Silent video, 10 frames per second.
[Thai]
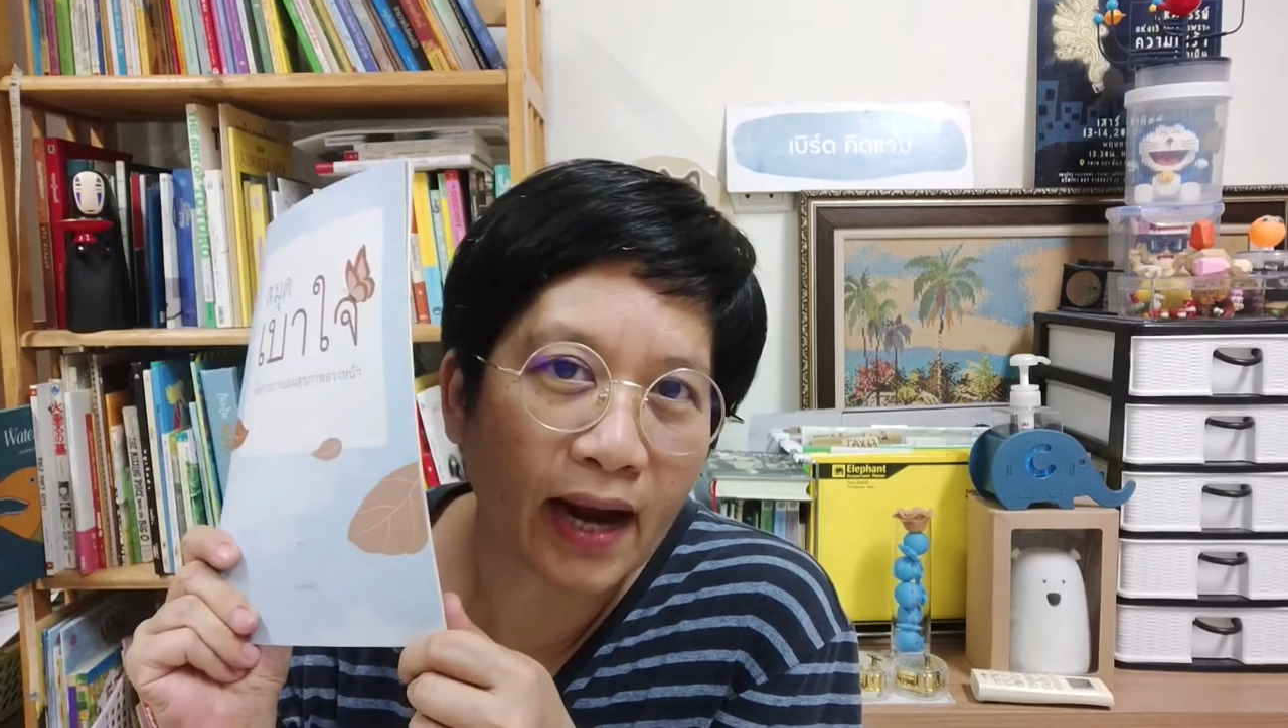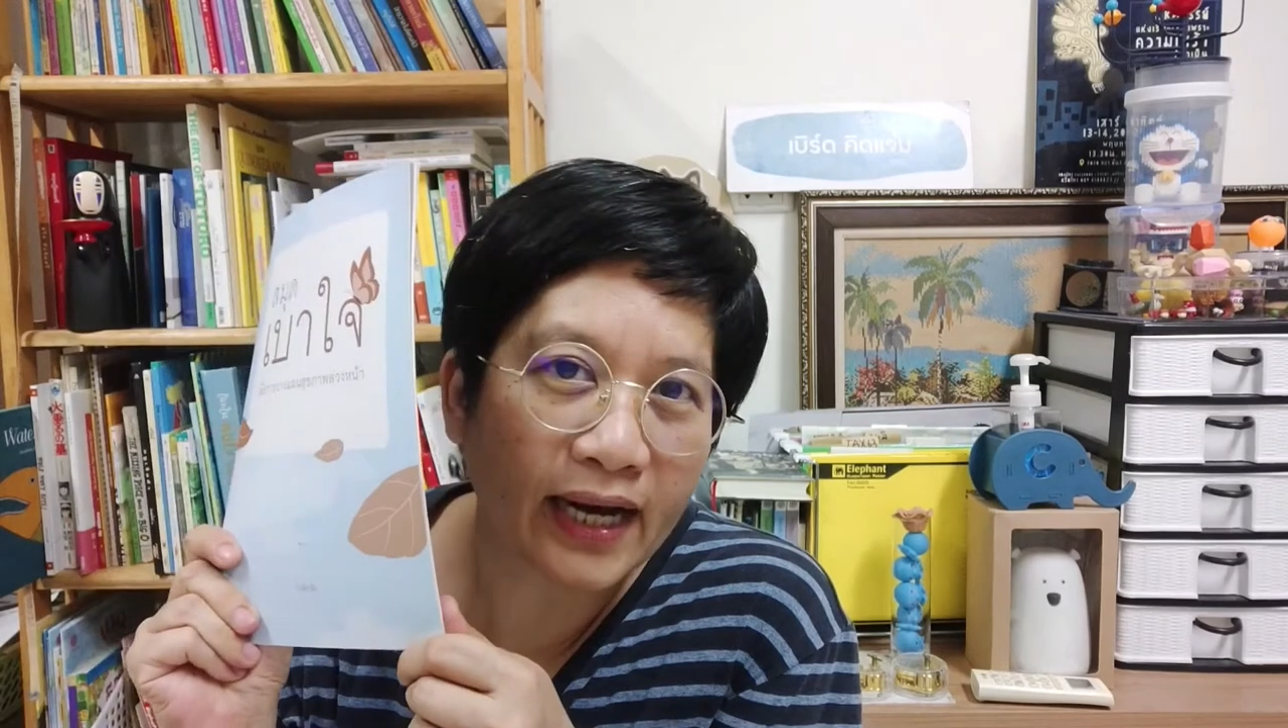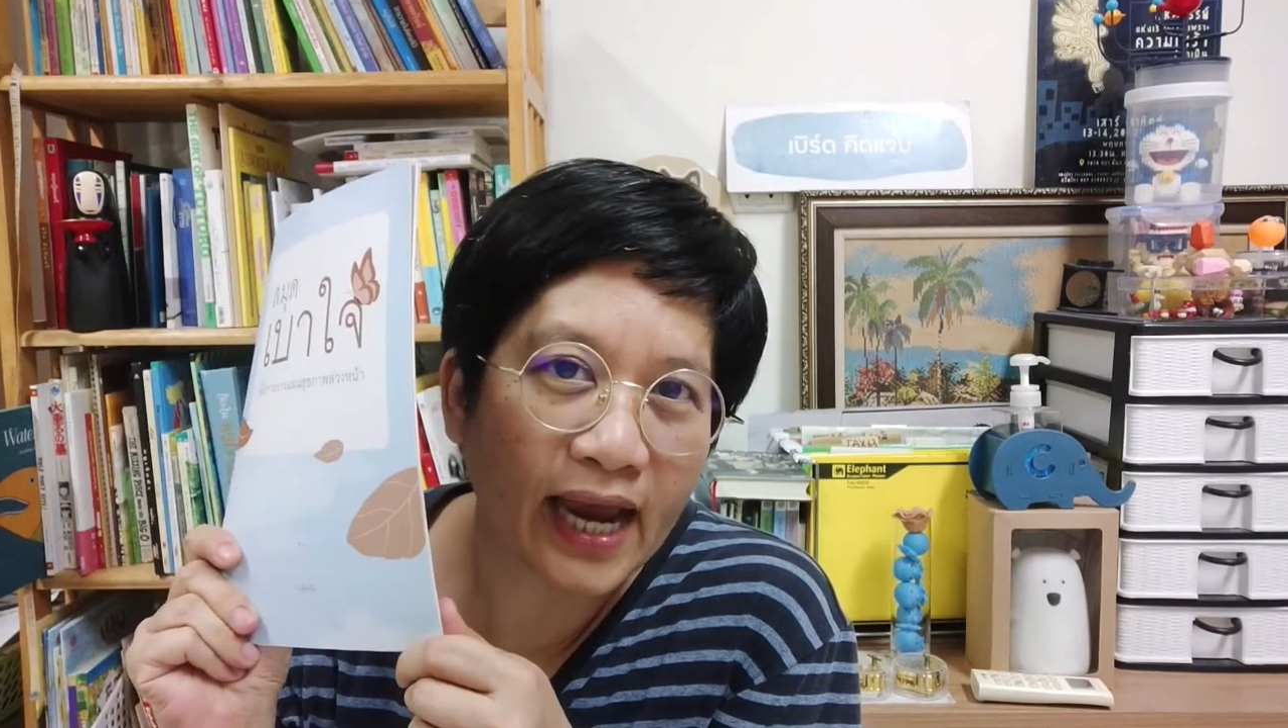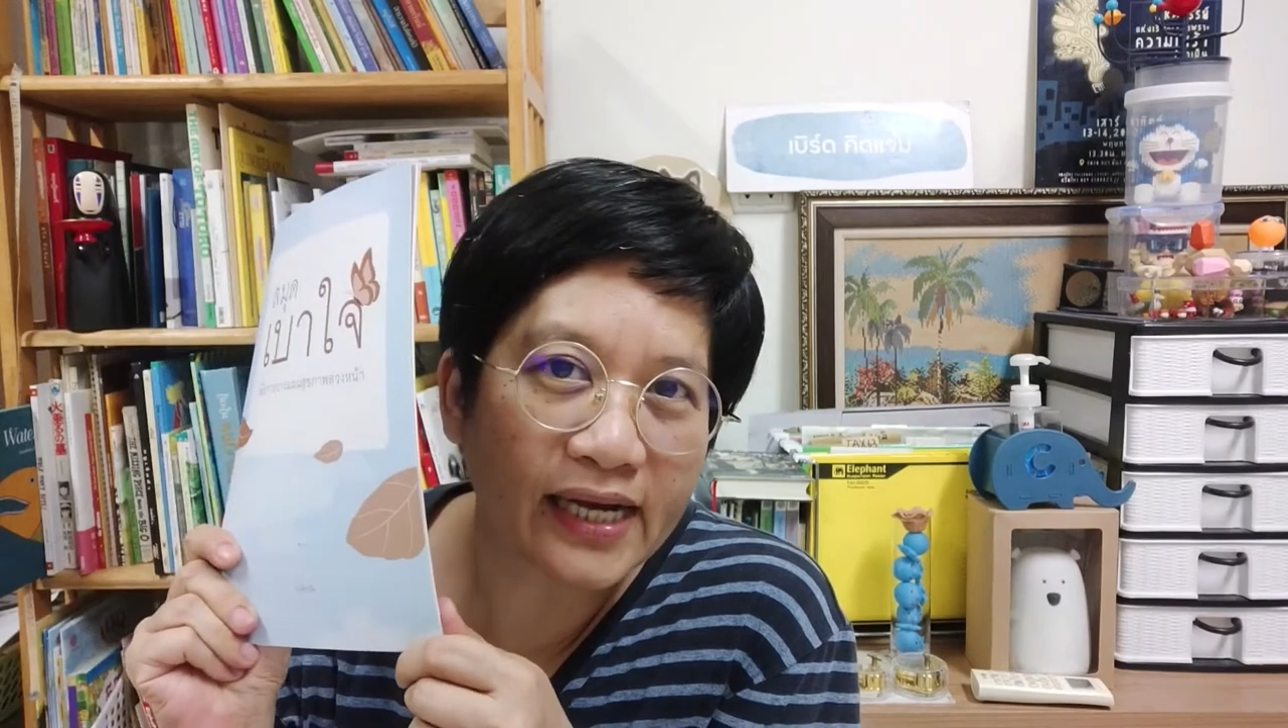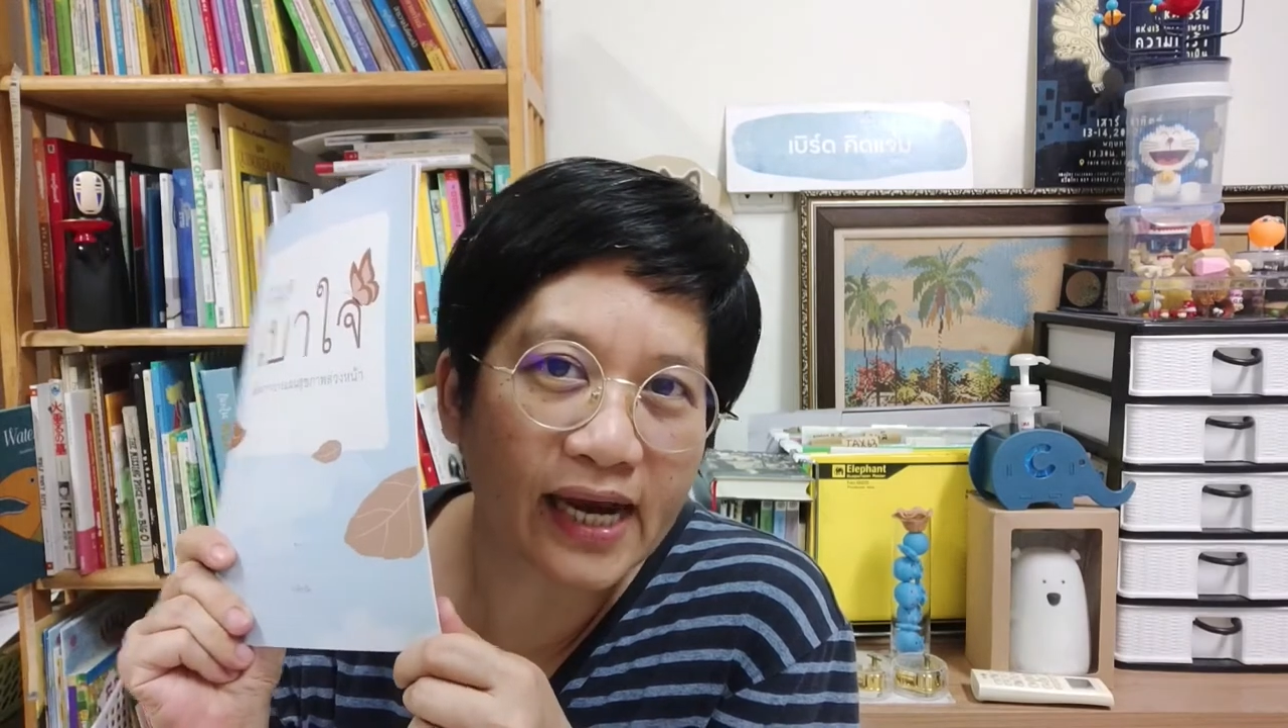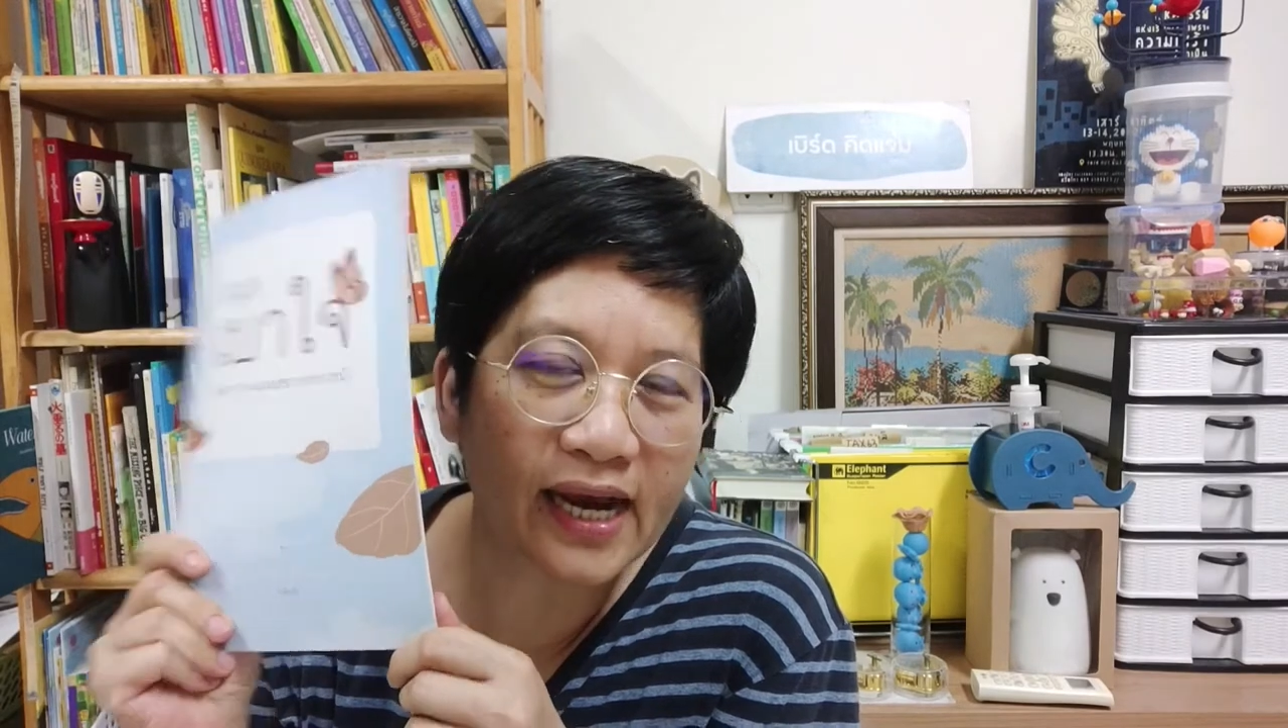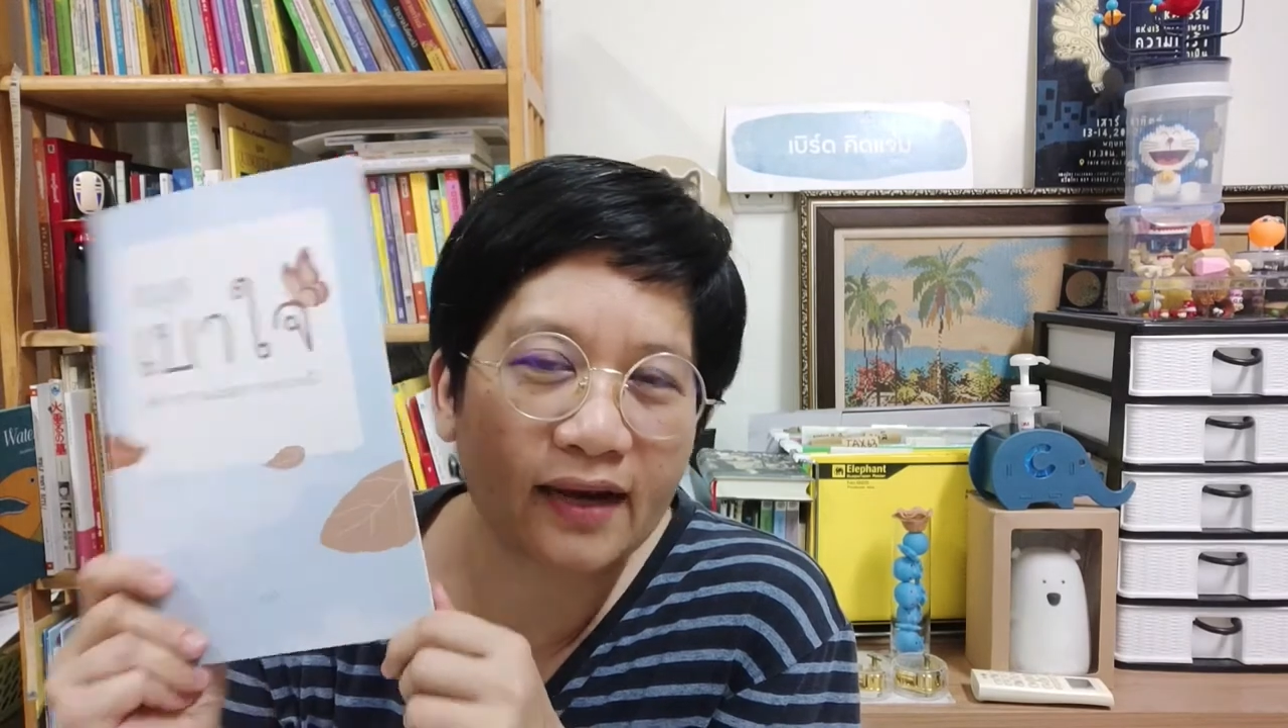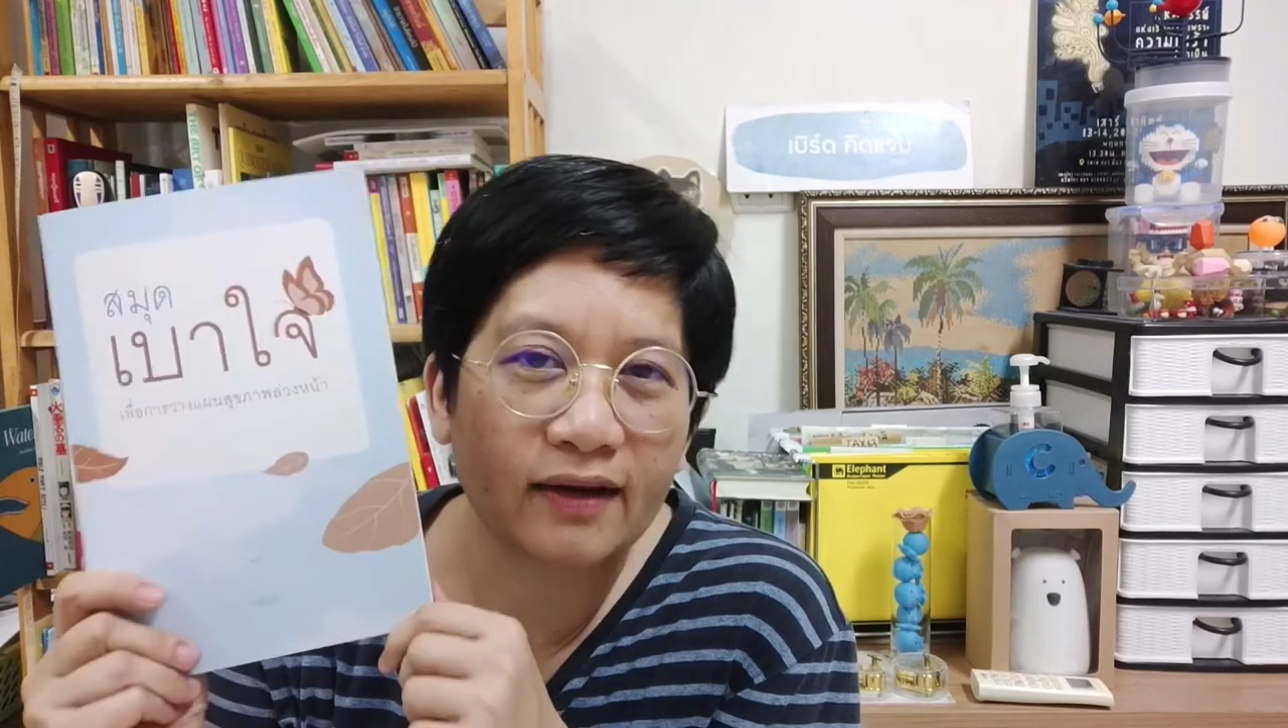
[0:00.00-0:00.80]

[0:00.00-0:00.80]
งๆแค่นี้